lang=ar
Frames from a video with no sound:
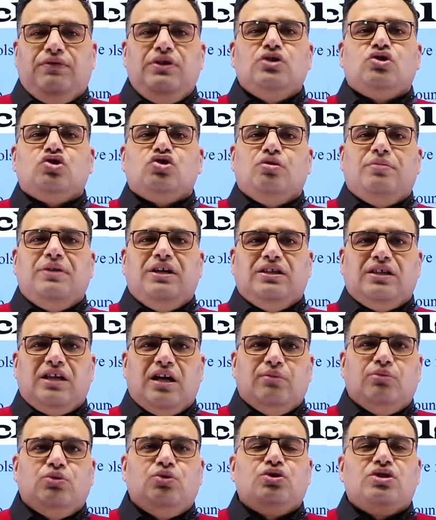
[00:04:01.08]
في الصبح
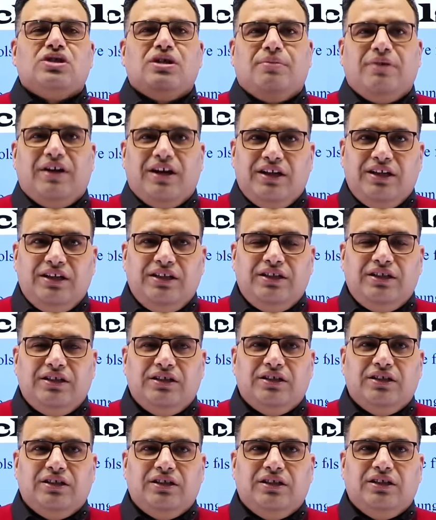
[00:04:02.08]
طابور صباحي
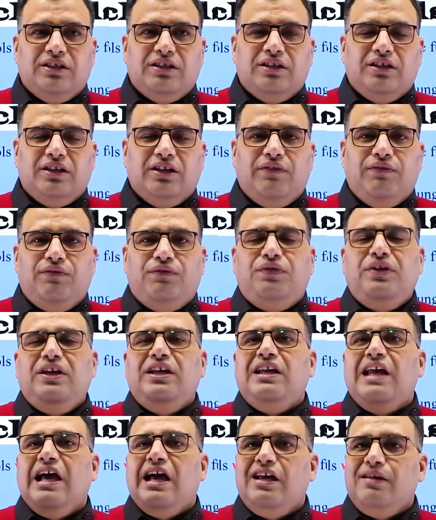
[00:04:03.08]
في
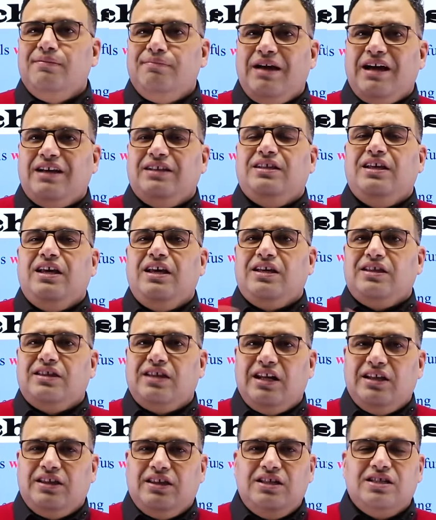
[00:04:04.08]
الآن بعد هيك
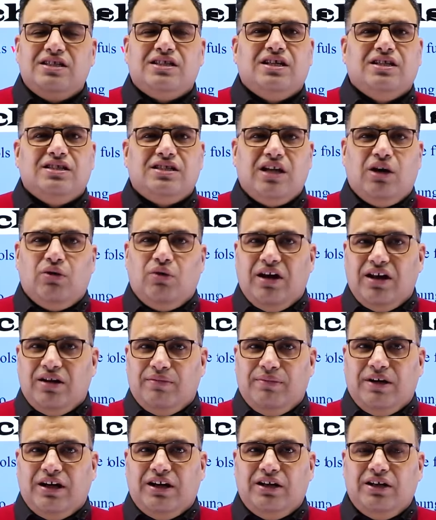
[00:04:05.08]
ثلاث حصص أو
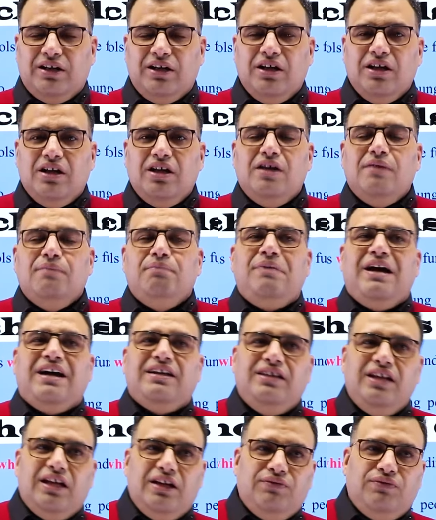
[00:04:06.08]
أربعة
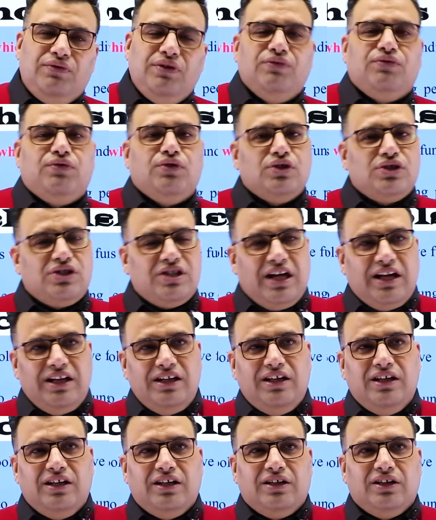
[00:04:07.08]
بعدين في فرصة
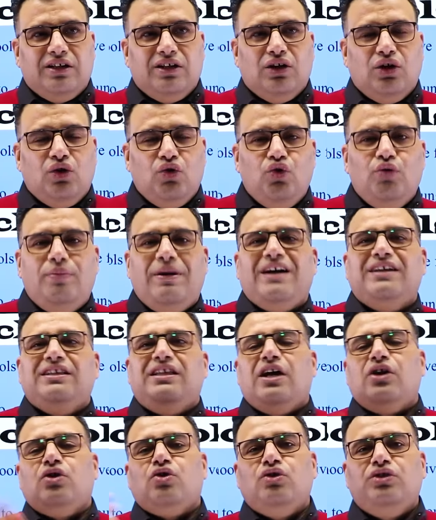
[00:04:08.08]
عنا
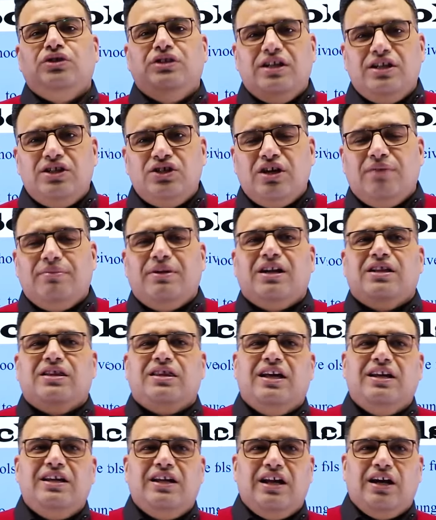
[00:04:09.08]
وبعدها نرد نرجع مرة
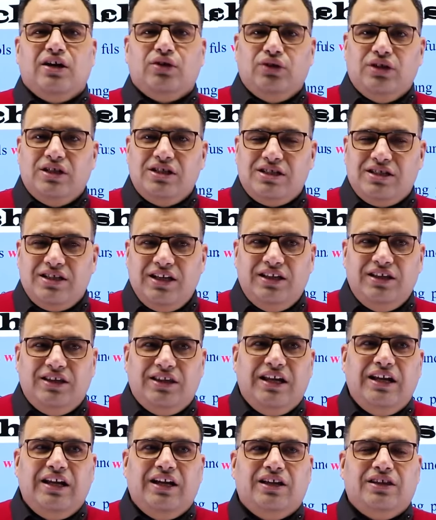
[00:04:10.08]
ثانية ناخذ حصتين
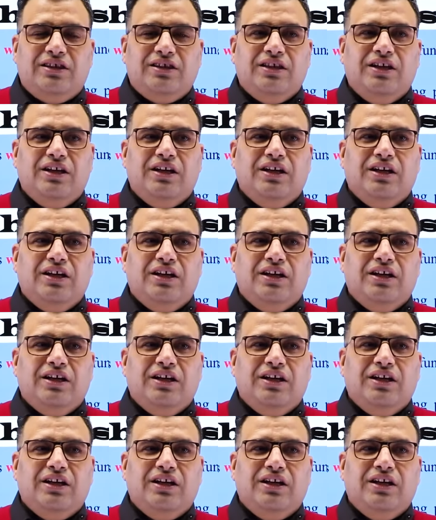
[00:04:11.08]
ثلاث